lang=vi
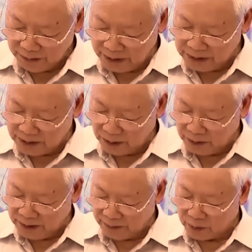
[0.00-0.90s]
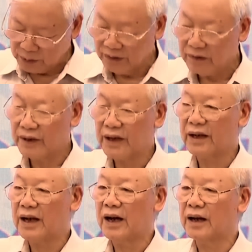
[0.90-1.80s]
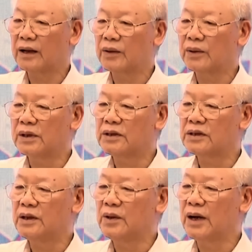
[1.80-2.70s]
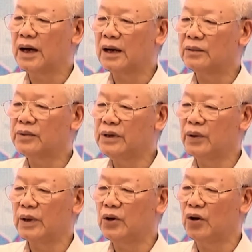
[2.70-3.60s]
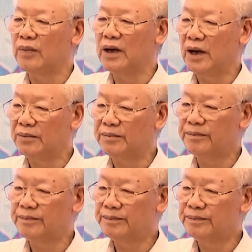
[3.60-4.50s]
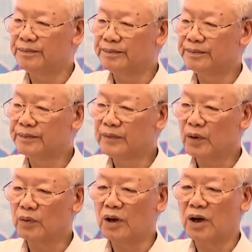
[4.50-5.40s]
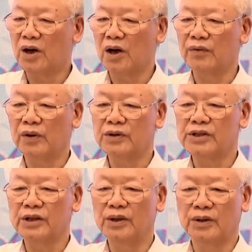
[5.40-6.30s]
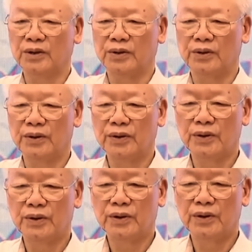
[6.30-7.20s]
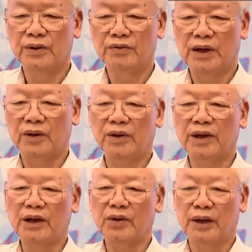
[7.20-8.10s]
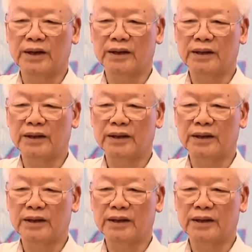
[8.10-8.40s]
bây giờ nông nghiệp cũng đi vào hiện đại cũng cơ giới hóa nhiều cái đổi mới lắm cũng đòi hỏi phải có trình độ phải có kỹ thuật